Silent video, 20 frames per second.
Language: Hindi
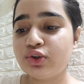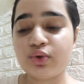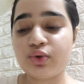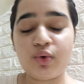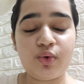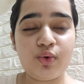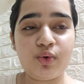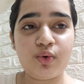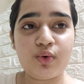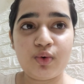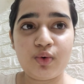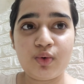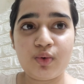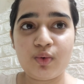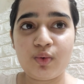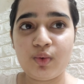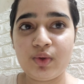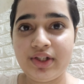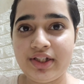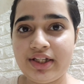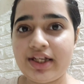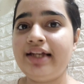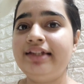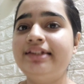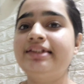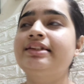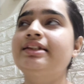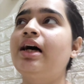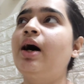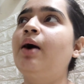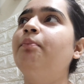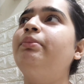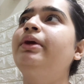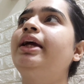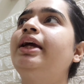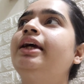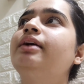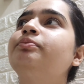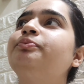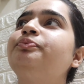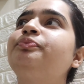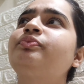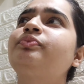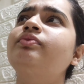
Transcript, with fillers: सो यस अभी